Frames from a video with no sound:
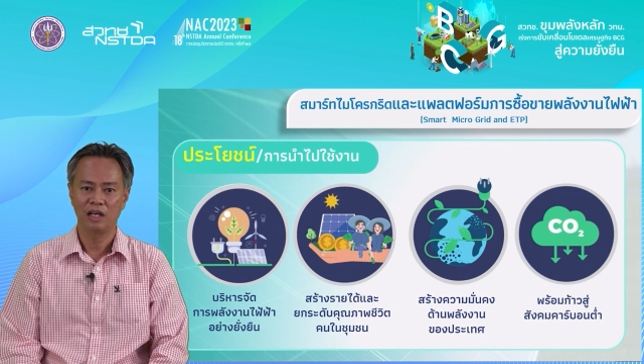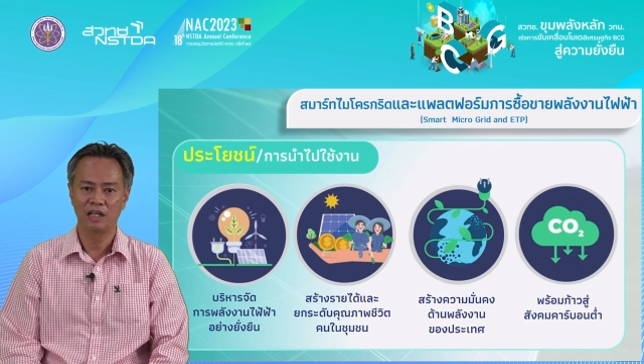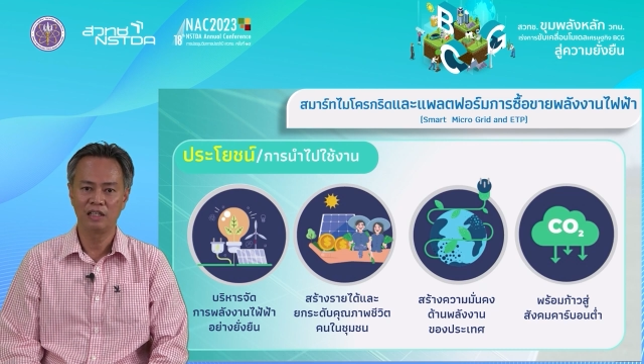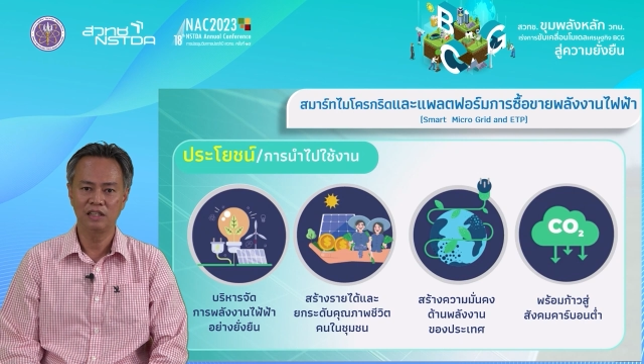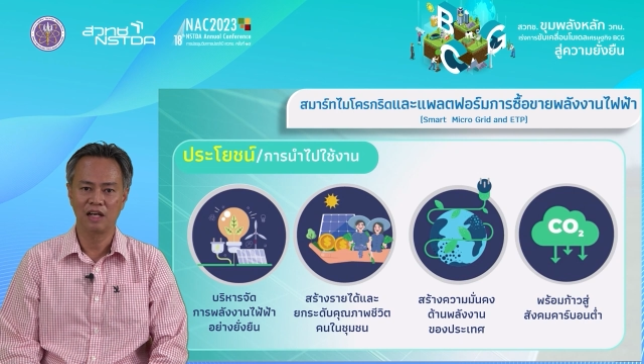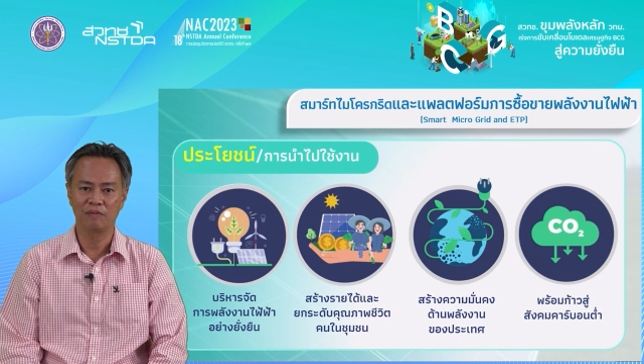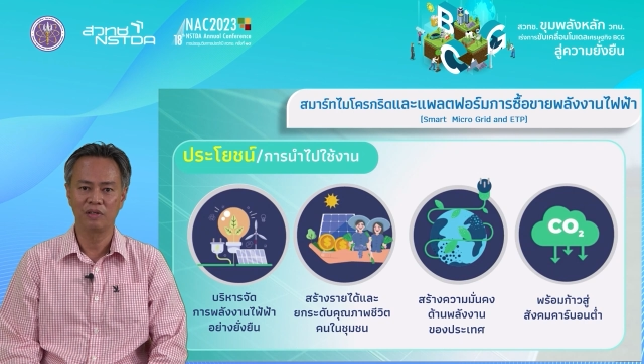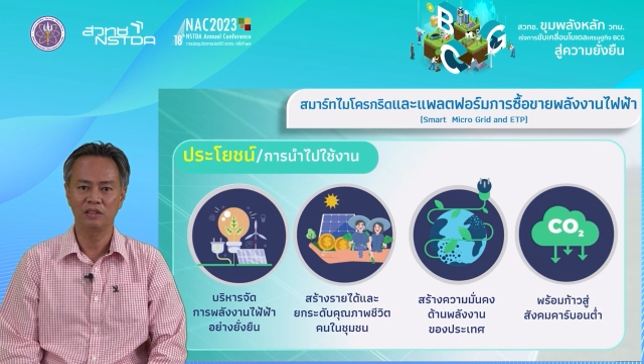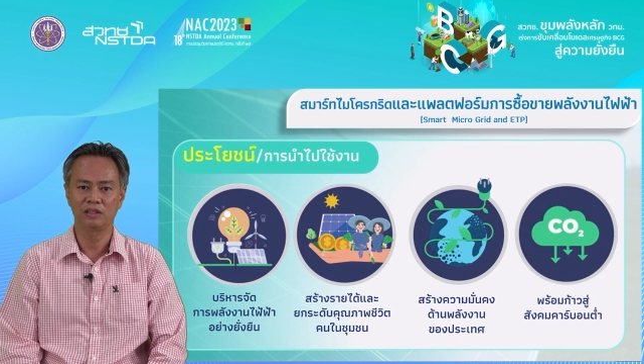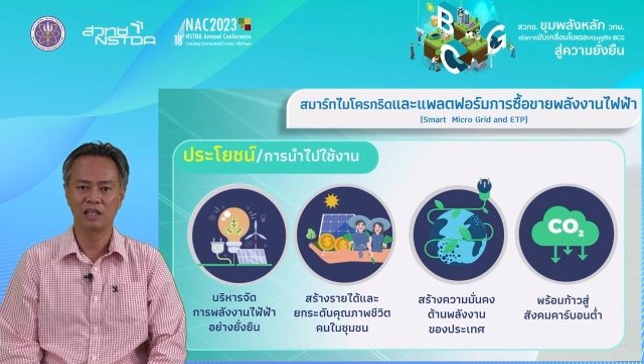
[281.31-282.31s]
อันที่ 3
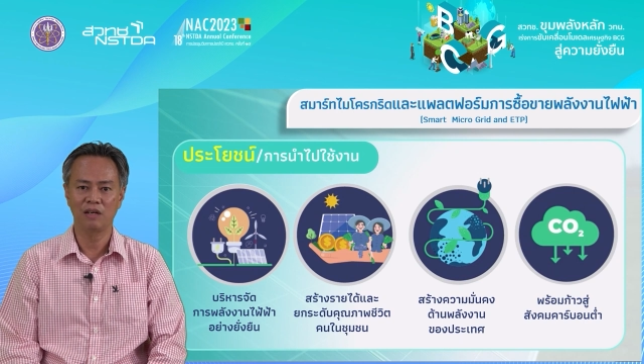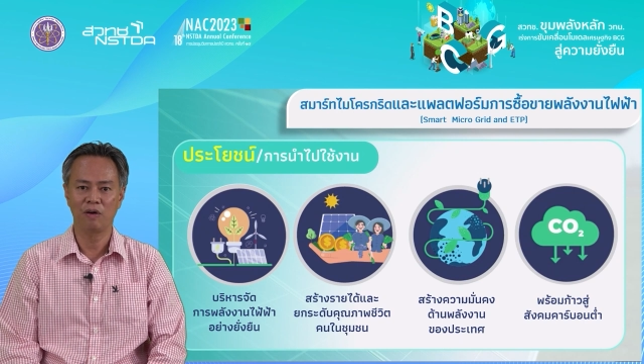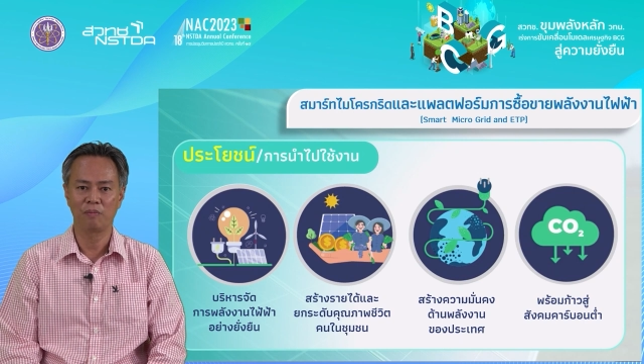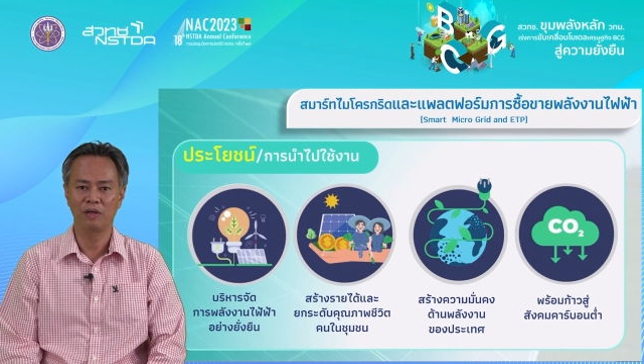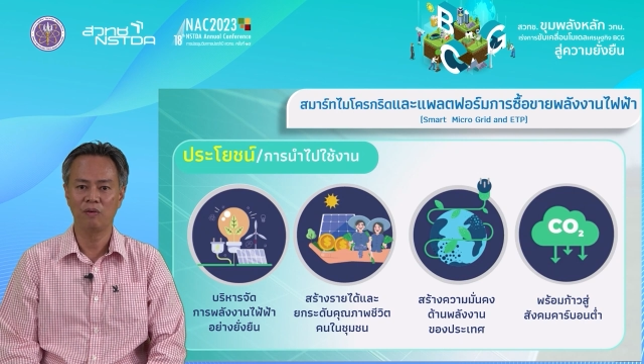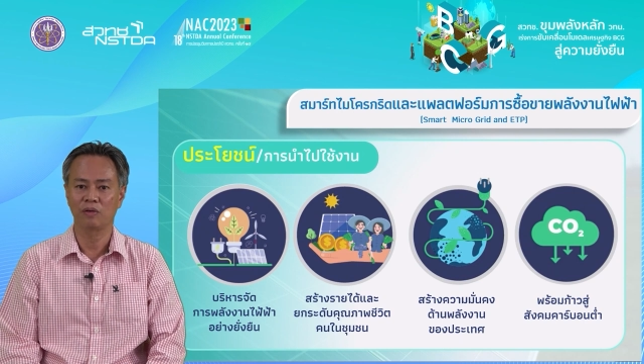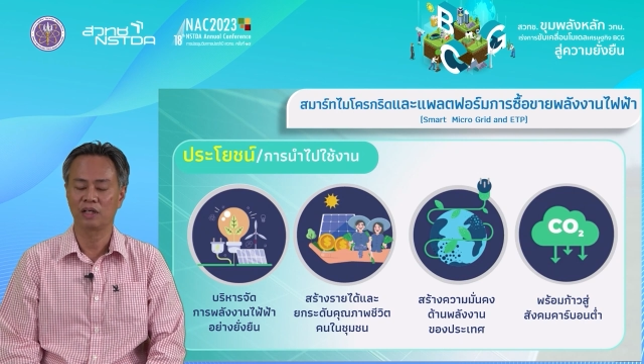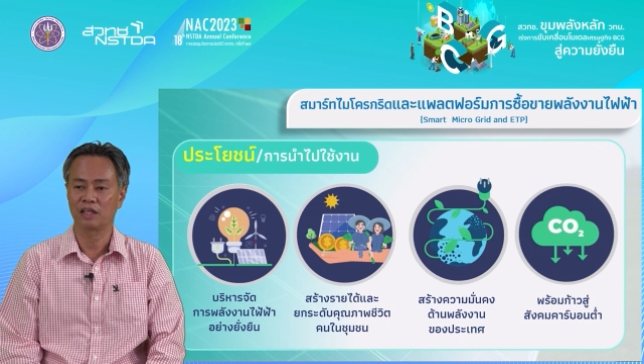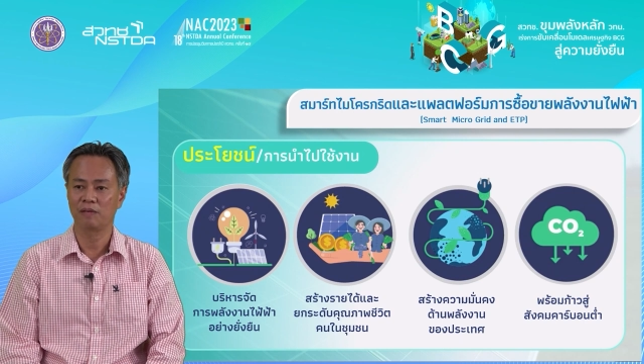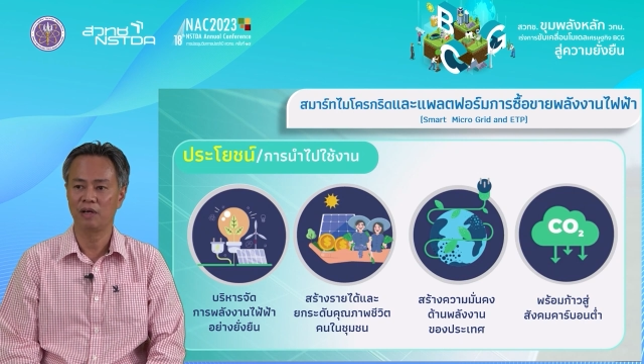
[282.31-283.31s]
ก็คือสร้างความมั่นคง
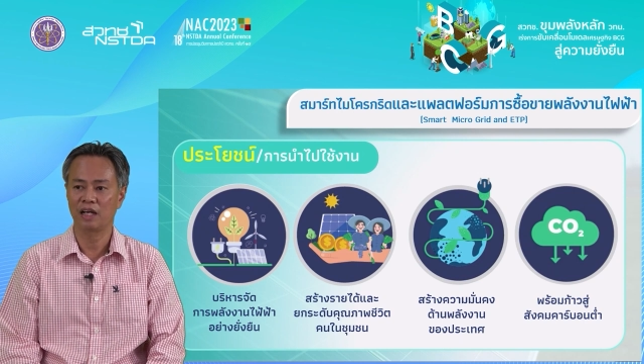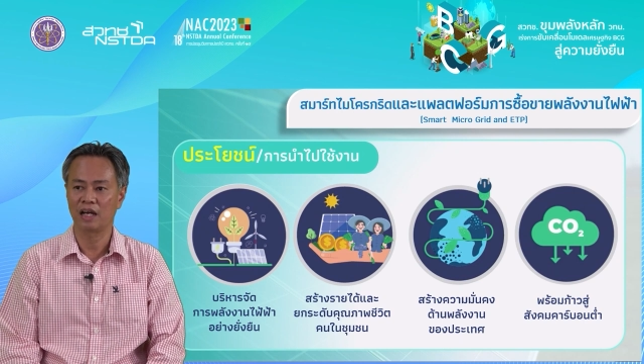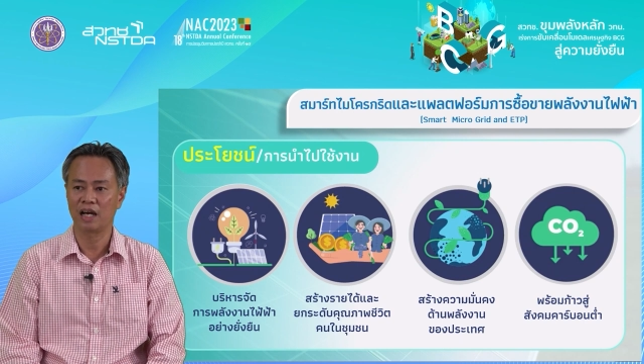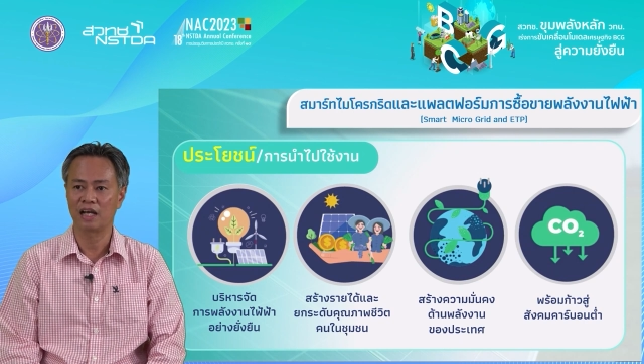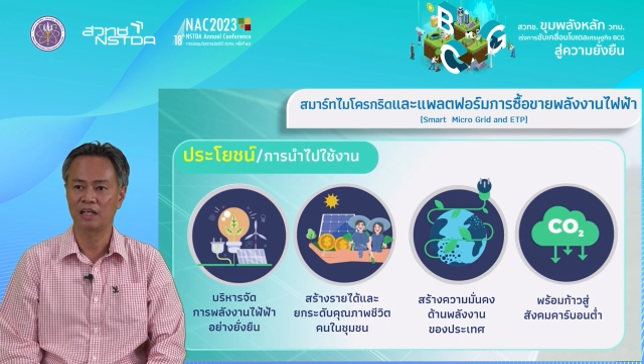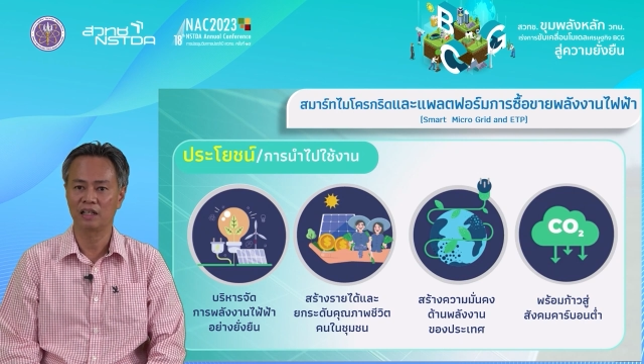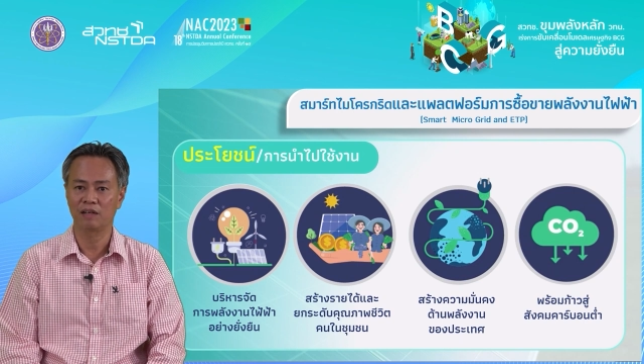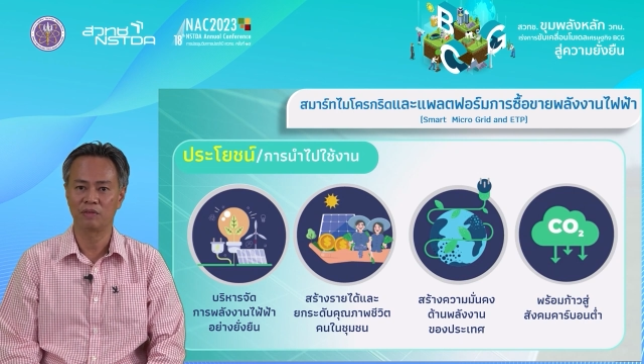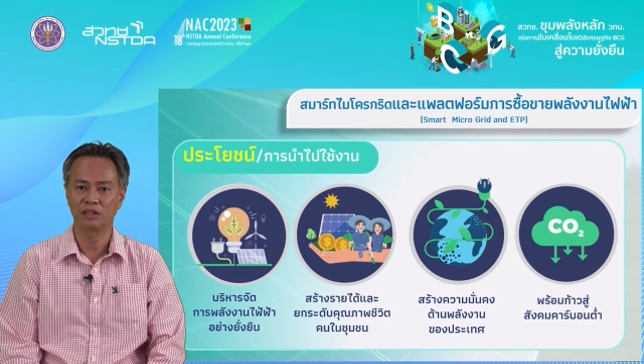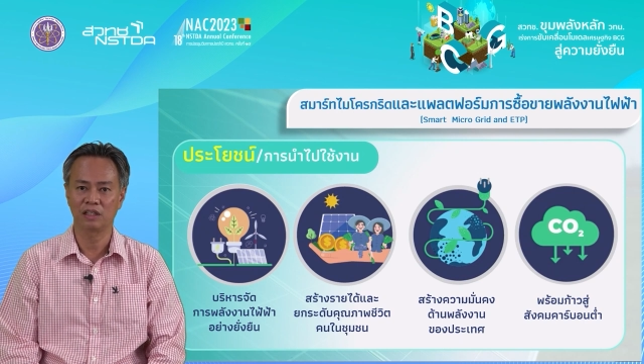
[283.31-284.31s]
ทางด้านพลังงาน นะค
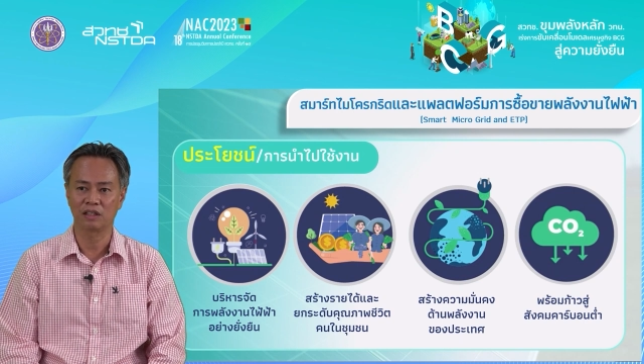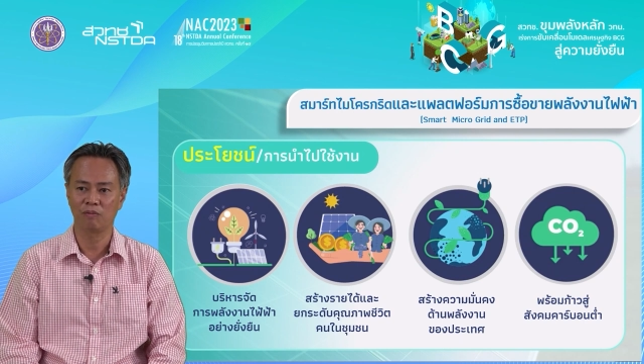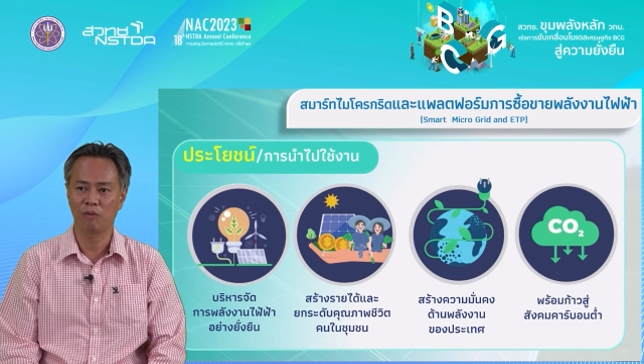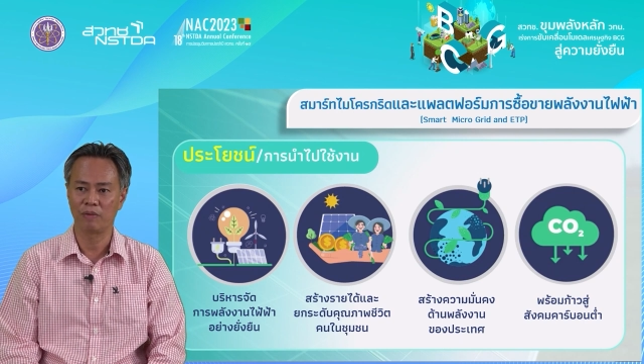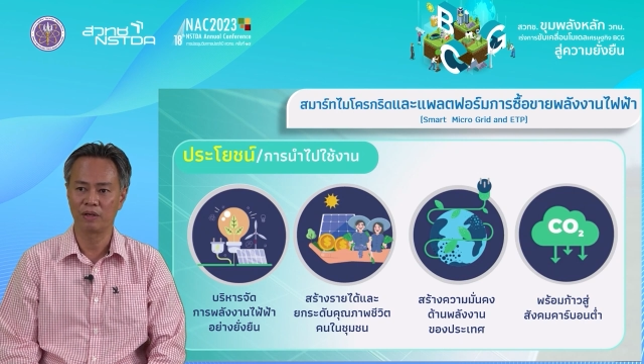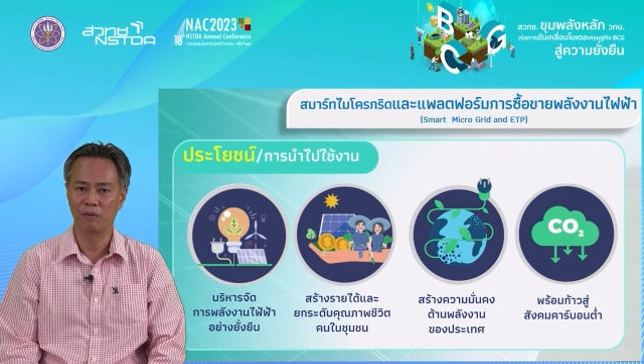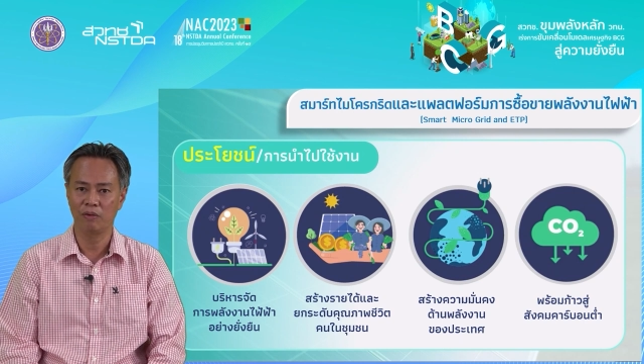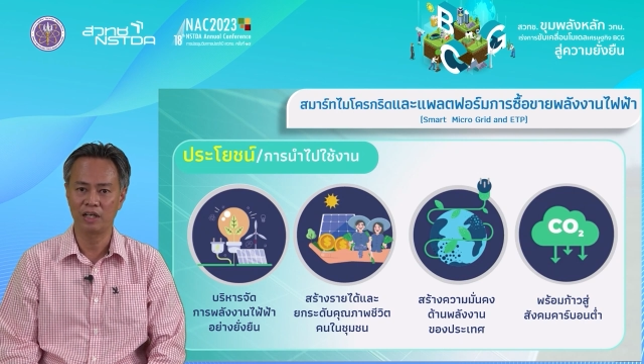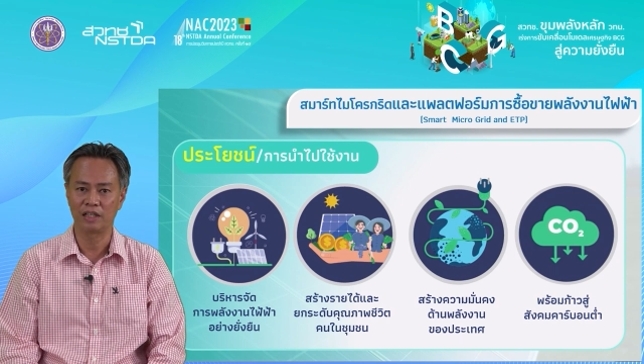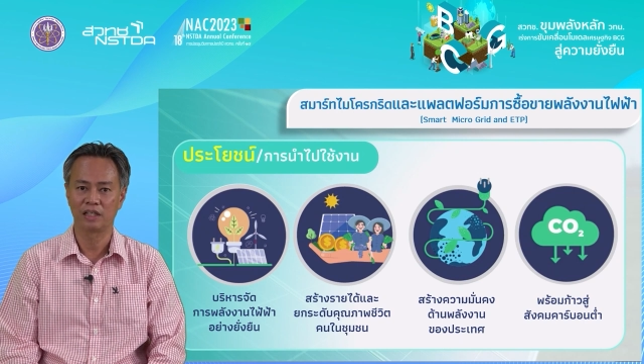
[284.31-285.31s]
รับ เนื่องจากระบบไมโคร
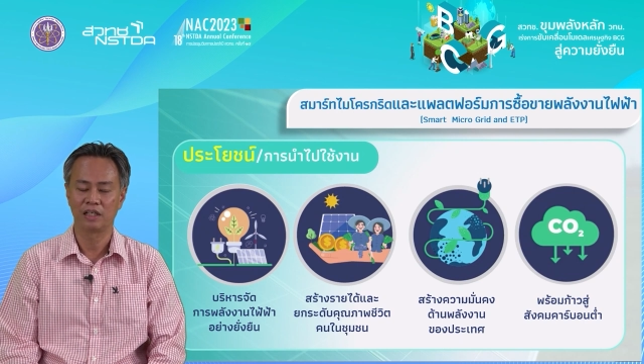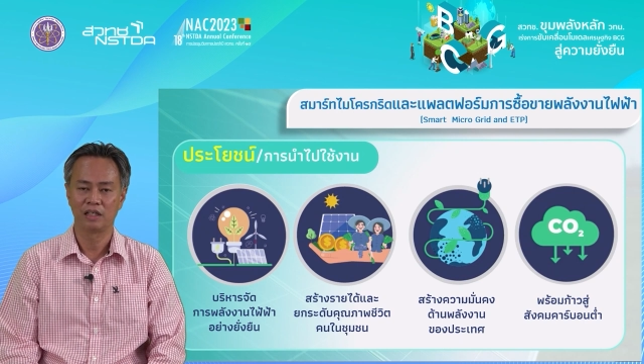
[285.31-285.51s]
กริด